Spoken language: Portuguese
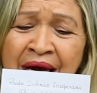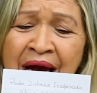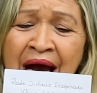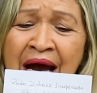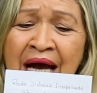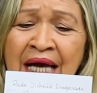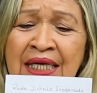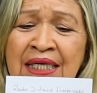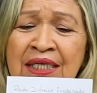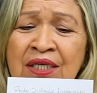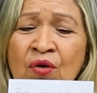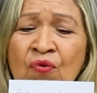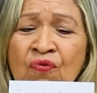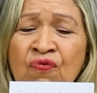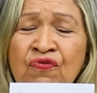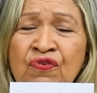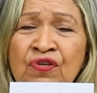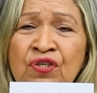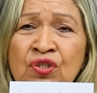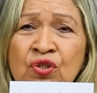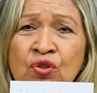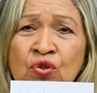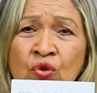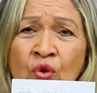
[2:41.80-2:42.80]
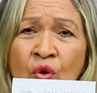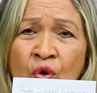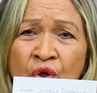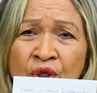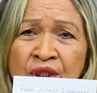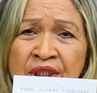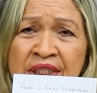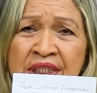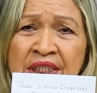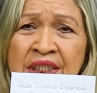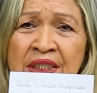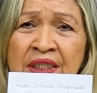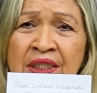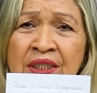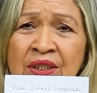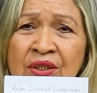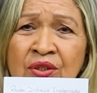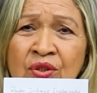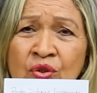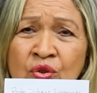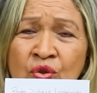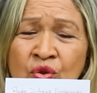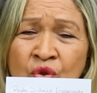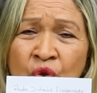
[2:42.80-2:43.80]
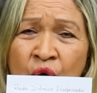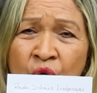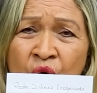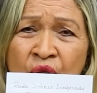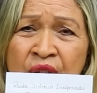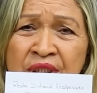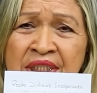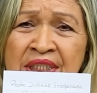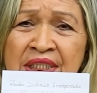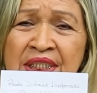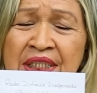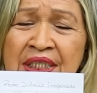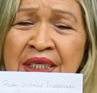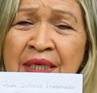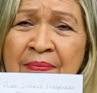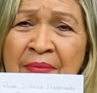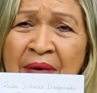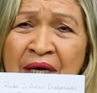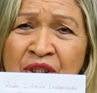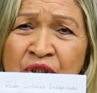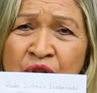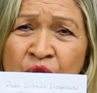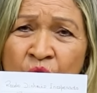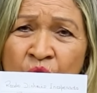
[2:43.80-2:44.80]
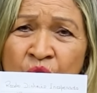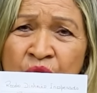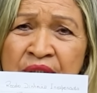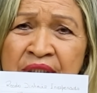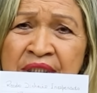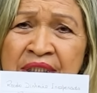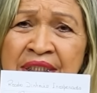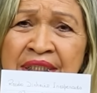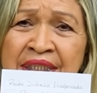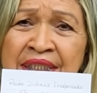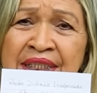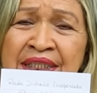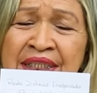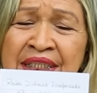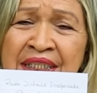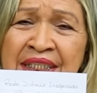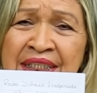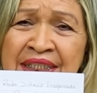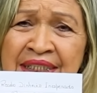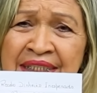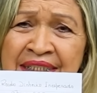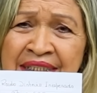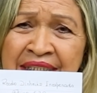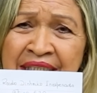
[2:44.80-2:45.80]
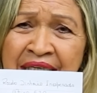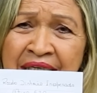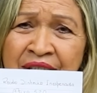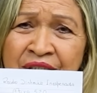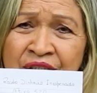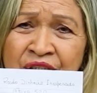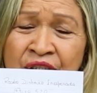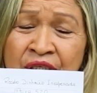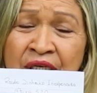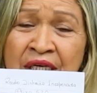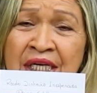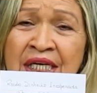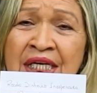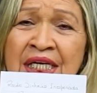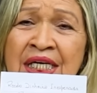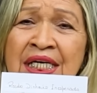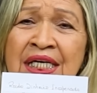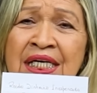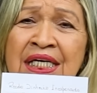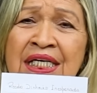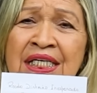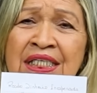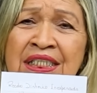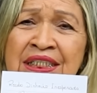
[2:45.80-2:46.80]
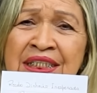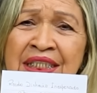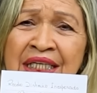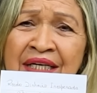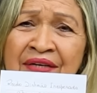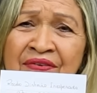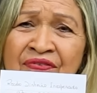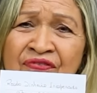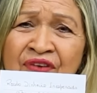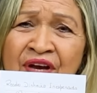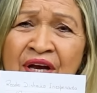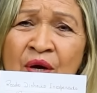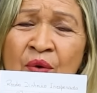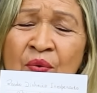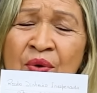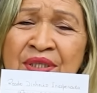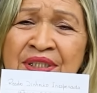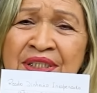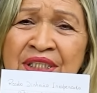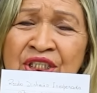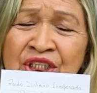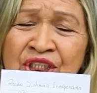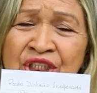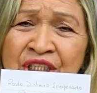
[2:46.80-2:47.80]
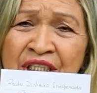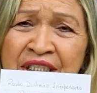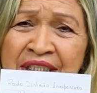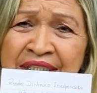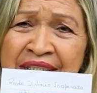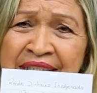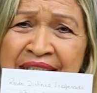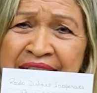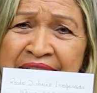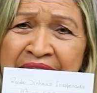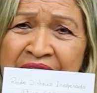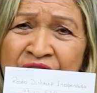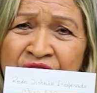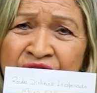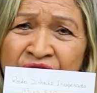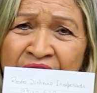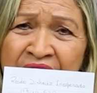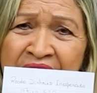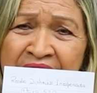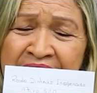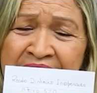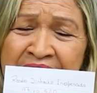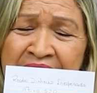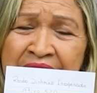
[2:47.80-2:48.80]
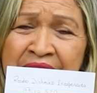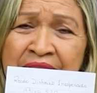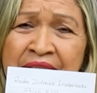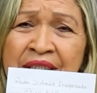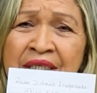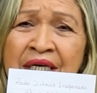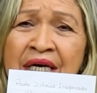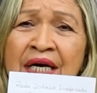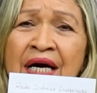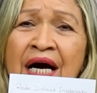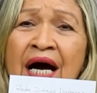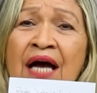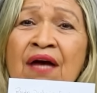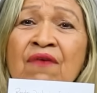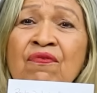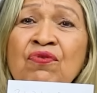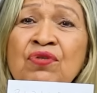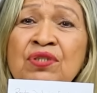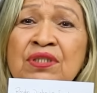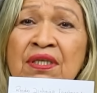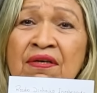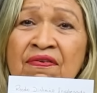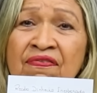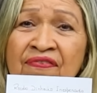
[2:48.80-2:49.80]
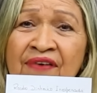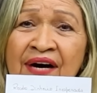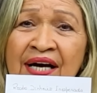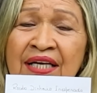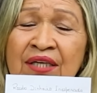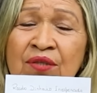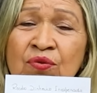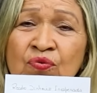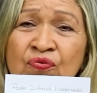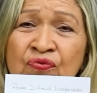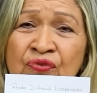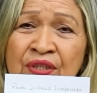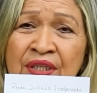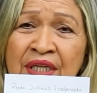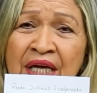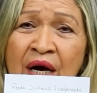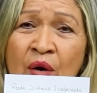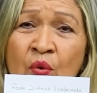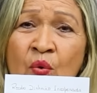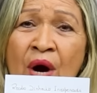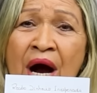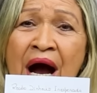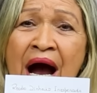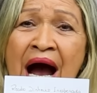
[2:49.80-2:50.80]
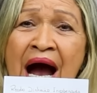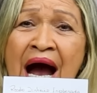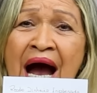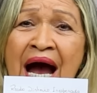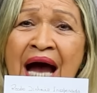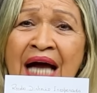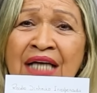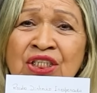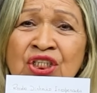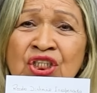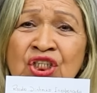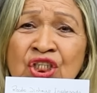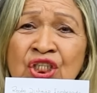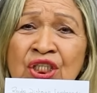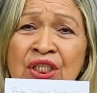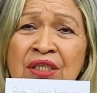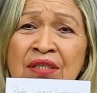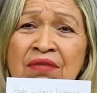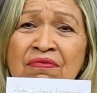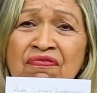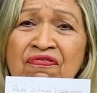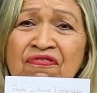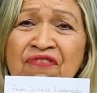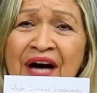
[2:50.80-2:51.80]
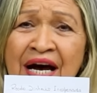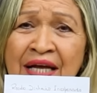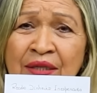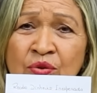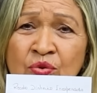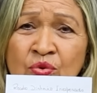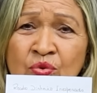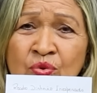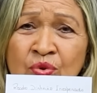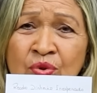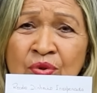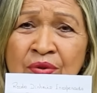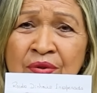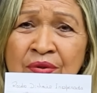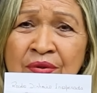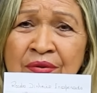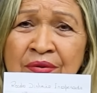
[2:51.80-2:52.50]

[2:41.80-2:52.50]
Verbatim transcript: Aqui eu fiz 12, 12 e mais 12, 36. Escreveu essas 36 vezes, aí você fala no final ativado.